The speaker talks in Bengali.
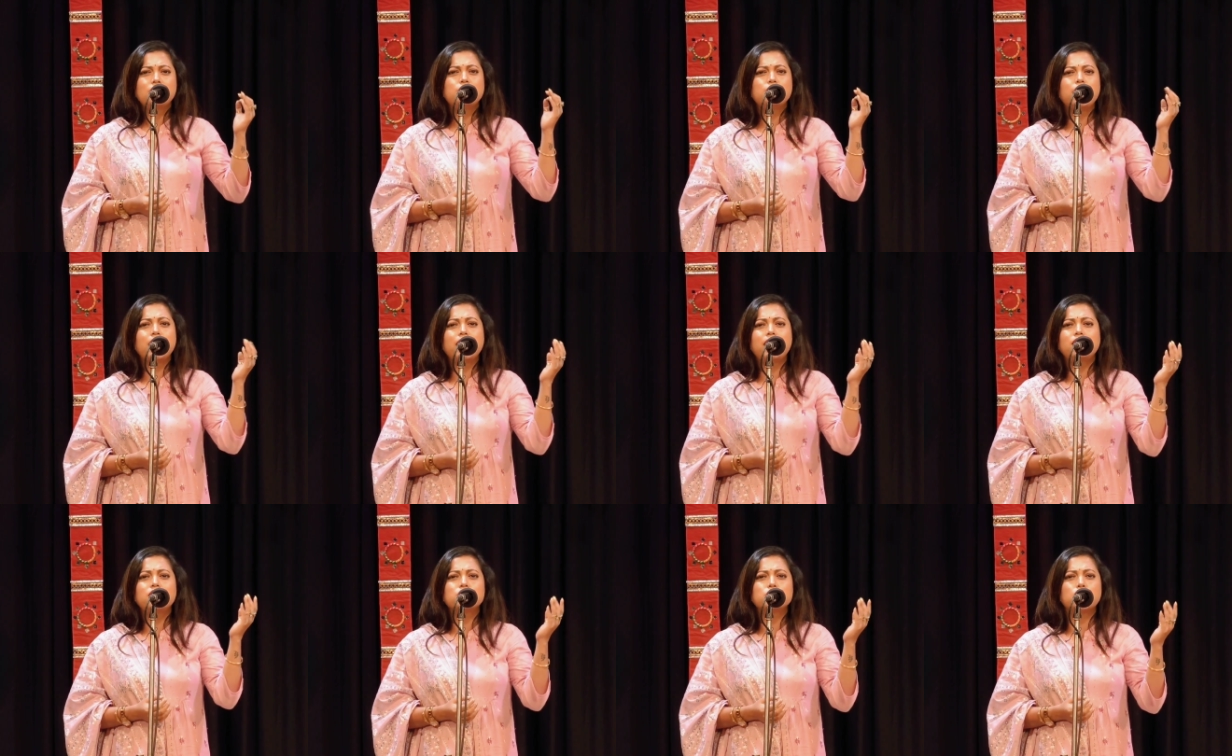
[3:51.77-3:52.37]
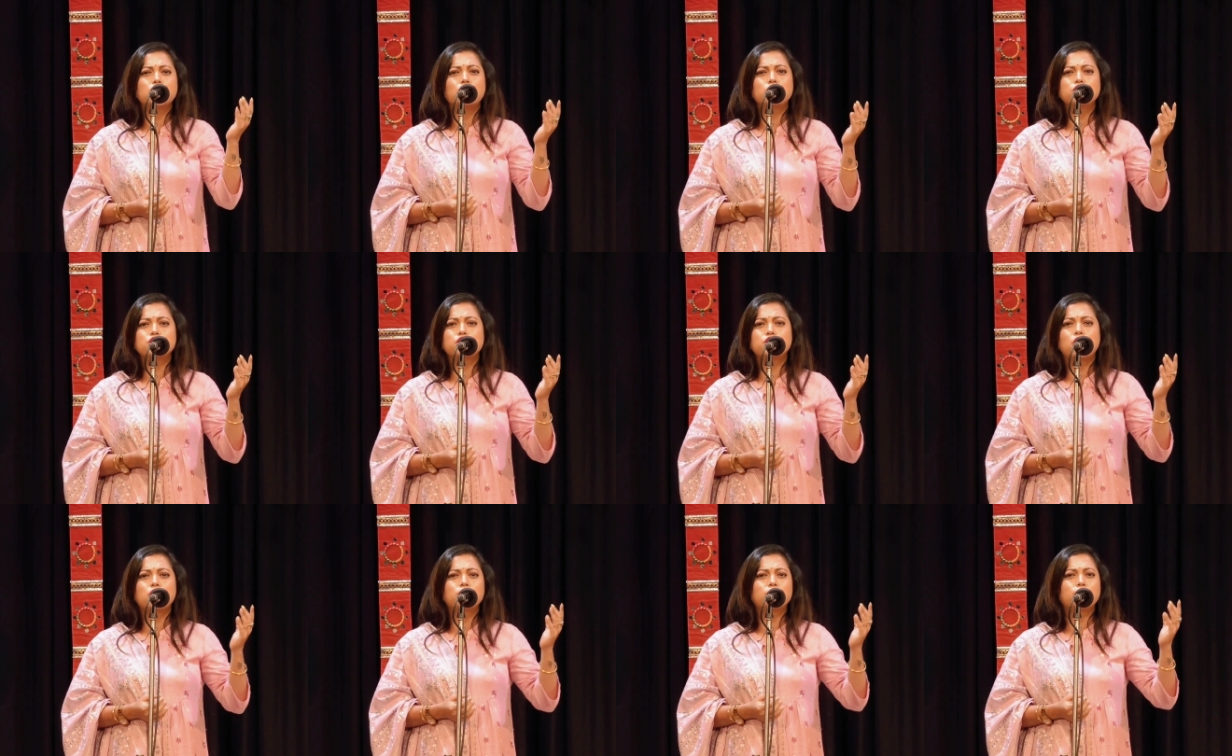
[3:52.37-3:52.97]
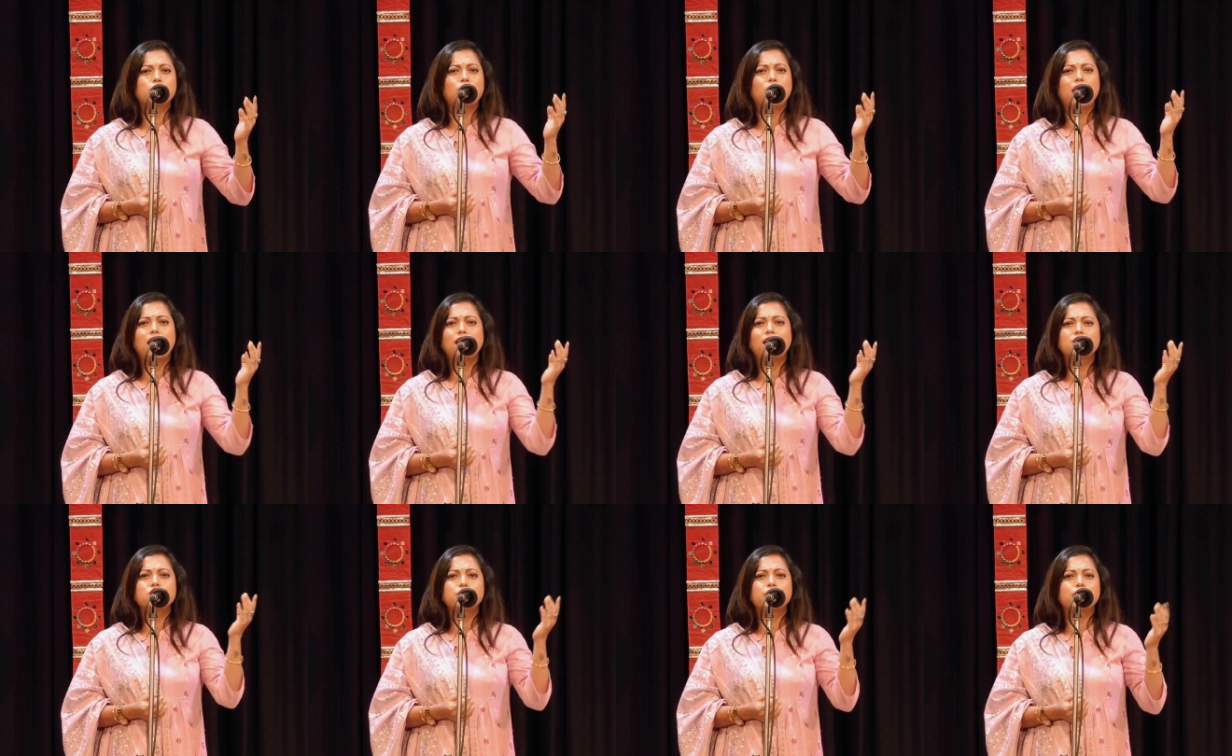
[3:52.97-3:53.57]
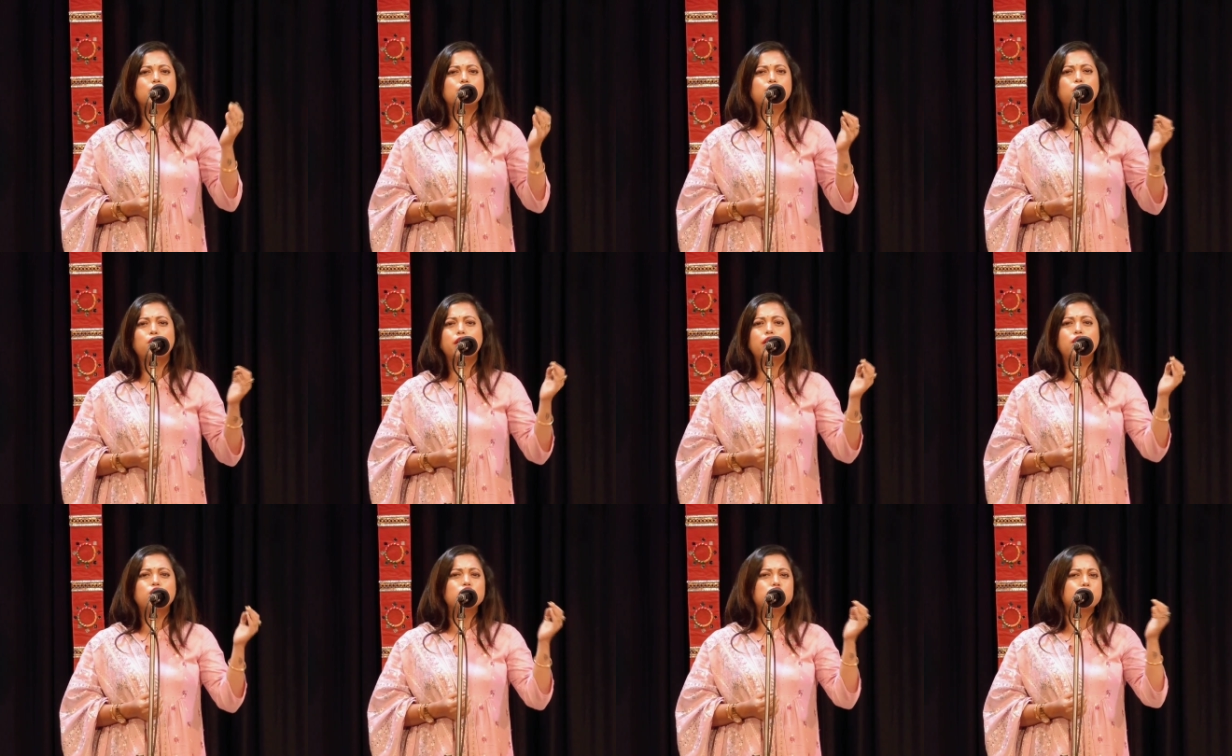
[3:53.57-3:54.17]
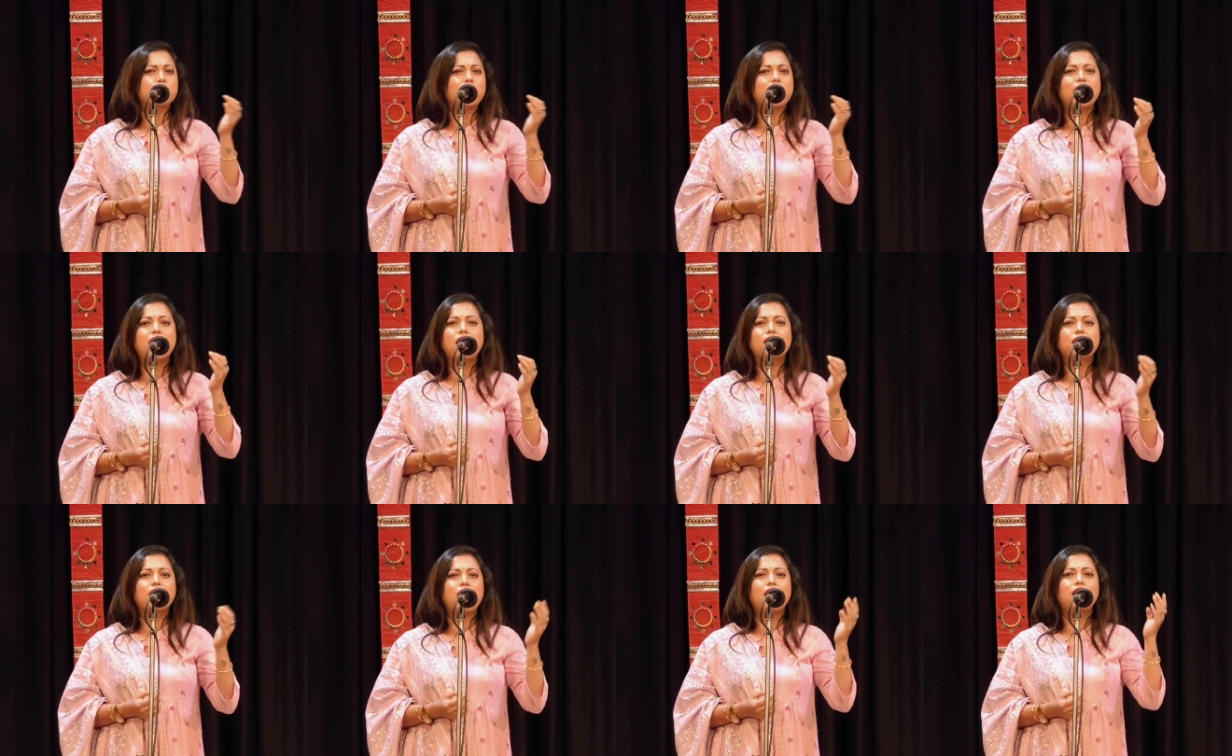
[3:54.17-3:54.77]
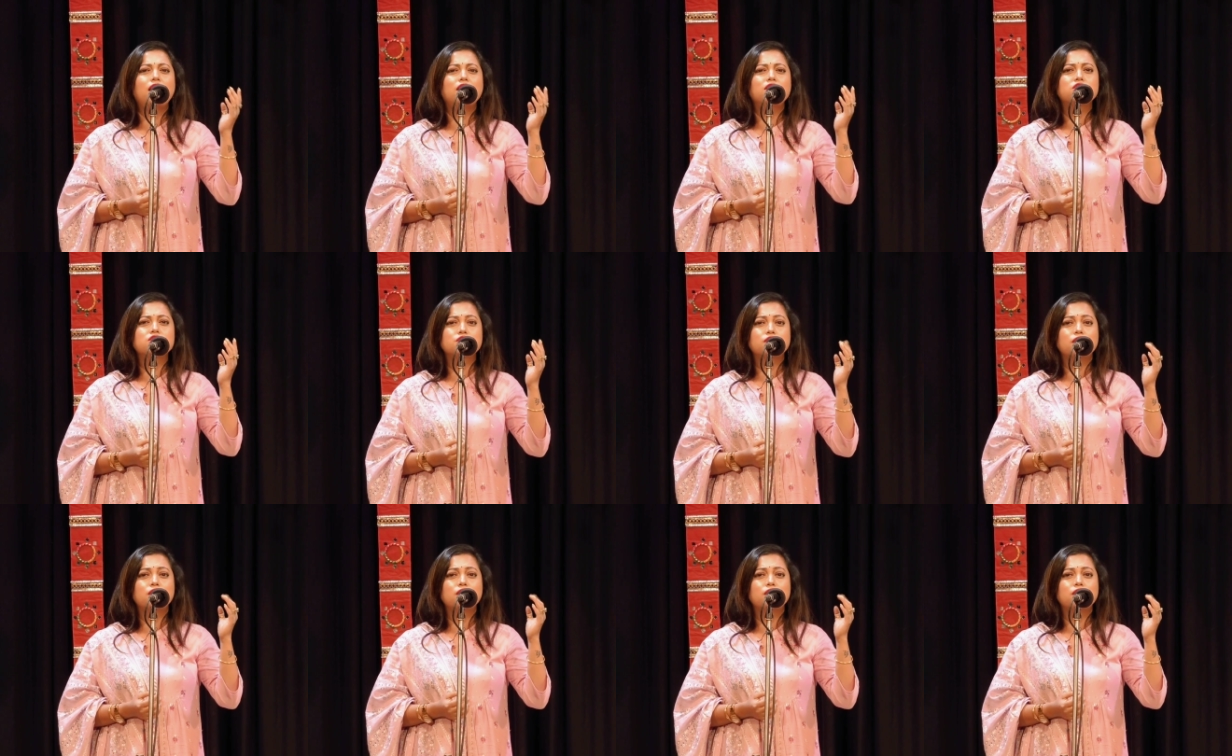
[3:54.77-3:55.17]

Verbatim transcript: নৃশংসট্ট হাসিতে ভরে উঠবে আকাশ